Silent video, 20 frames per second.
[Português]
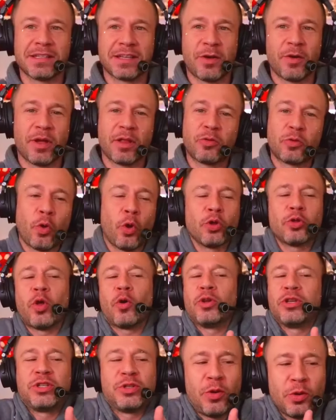É todo,
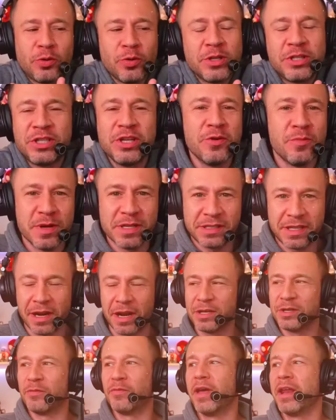todo dia uma estrela
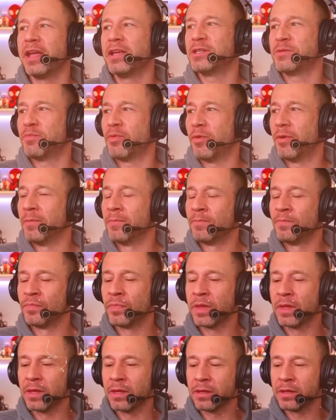diferente, pô.
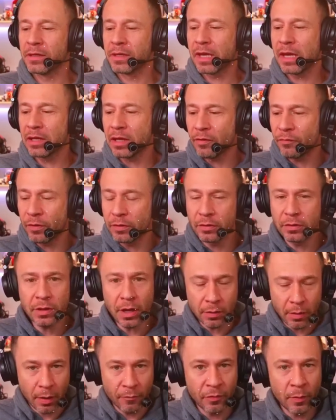Que ele tava falando, não,
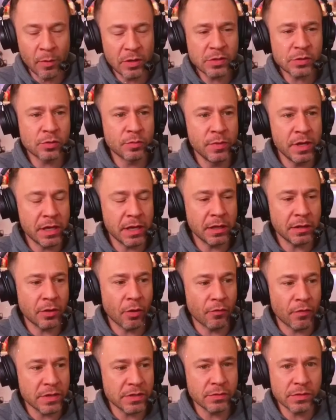vamos assumir que
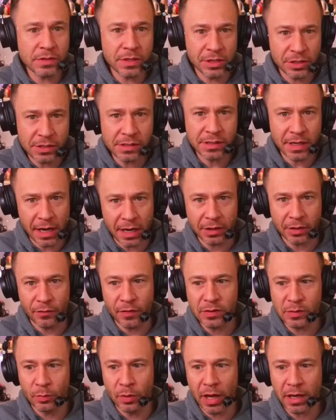talvez não seja estrela, talvez o
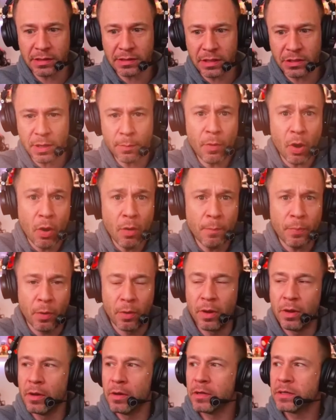moleque seja bom, pô.
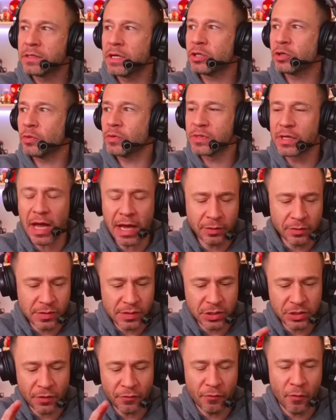Seja ousado,
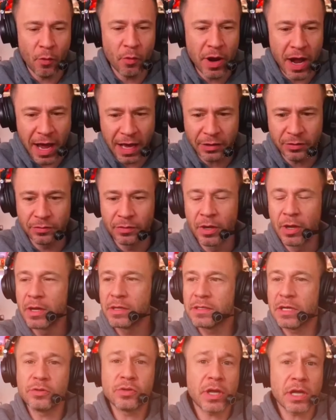seja folgado,
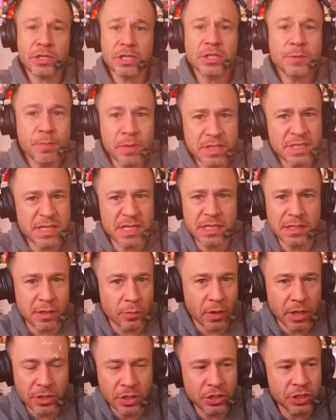seja o que a gente precisa, o que a
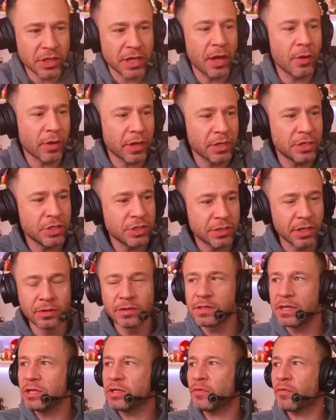gente quer, o que a gente tanto
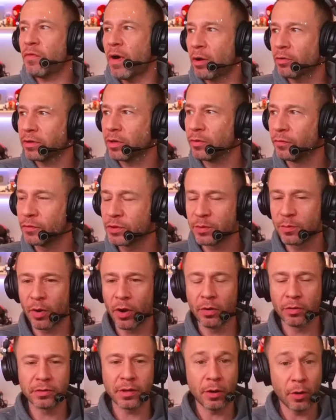sente falta no futebol
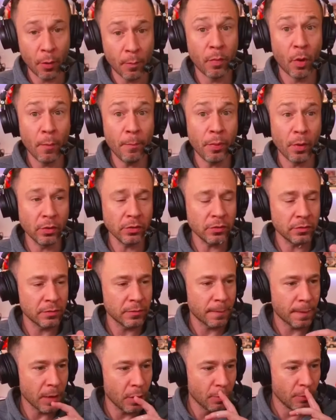tal. É um bom ponto.
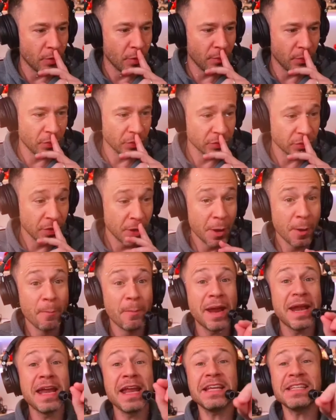É um bom ponto. É, Mas é
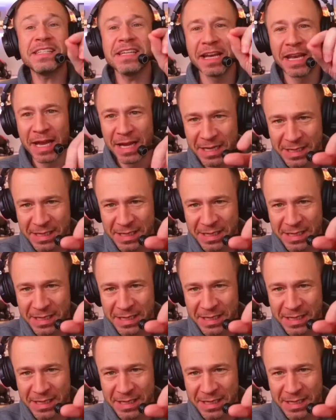nesse é lance.